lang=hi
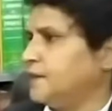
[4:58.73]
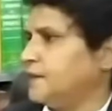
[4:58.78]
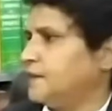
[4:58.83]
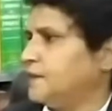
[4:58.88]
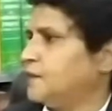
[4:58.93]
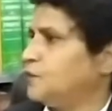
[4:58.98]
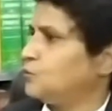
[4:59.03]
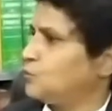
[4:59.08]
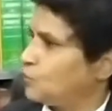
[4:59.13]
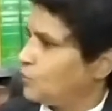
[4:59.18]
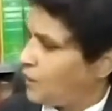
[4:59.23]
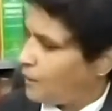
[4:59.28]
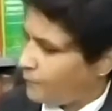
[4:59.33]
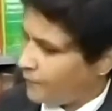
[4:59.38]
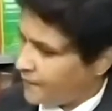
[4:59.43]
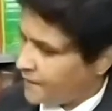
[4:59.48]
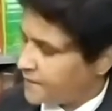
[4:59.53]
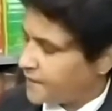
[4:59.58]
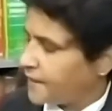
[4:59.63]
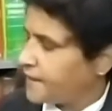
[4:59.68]
हैं hmm. तो
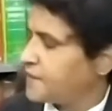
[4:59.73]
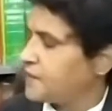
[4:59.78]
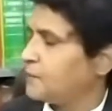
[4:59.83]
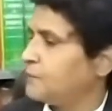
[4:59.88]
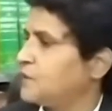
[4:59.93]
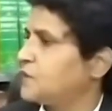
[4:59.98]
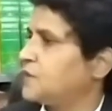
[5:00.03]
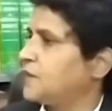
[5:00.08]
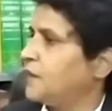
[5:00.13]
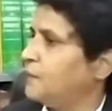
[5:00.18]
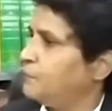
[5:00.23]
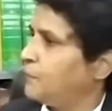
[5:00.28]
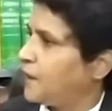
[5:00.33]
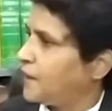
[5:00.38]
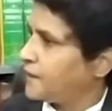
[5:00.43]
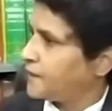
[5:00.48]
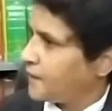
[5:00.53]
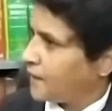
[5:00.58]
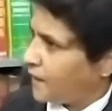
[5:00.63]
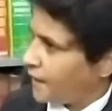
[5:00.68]
हमारी सारी समस्याएं
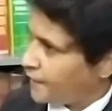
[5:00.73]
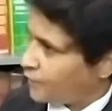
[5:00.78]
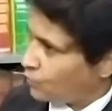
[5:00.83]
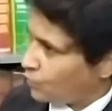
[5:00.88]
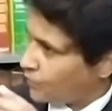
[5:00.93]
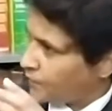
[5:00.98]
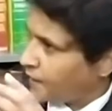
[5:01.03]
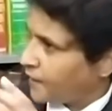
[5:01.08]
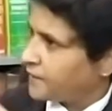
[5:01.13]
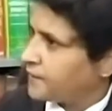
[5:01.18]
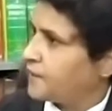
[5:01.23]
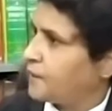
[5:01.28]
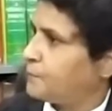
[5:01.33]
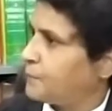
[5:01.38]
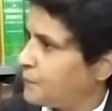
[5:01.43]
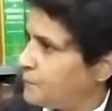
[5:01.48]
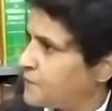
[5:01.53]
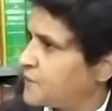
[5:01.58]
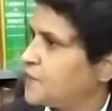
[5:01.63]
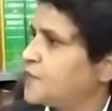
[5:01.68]
बाहर हाई कोर्ट के अंदर
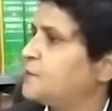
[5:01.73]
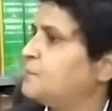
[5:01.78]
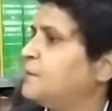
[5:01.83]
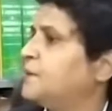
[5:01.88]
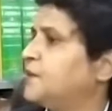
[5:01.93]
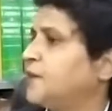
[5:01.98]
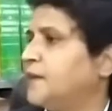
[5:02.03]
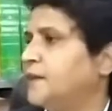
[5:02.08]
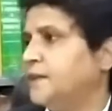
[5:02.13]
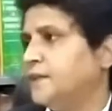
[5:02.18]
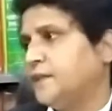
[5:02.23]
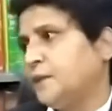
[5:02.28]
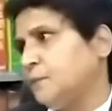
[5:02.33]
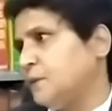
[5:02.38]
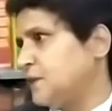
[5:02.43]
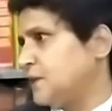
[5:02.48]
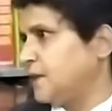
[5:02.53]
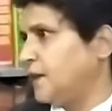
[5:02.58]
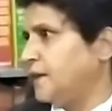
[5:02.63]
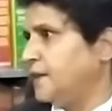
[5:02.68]
प्रीमिस में सारी
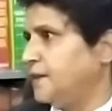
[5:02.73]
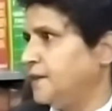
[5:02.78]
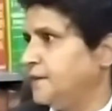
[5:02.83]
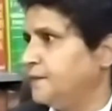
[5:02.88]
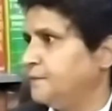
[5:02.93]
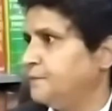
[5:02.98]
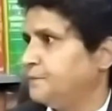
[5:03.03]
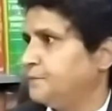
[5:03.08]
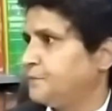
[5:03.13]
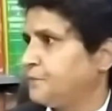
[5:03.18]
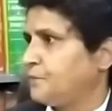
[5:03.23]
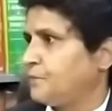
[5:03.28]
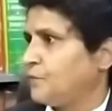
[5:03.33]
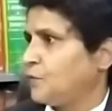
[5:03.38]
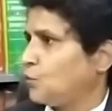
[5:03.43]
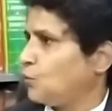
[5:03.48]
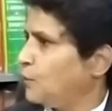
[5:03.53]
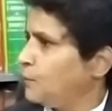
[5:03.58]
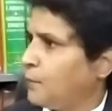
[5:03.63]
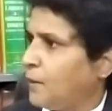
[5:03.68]
समस्याएं हैं
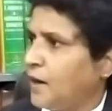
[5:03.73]
कोई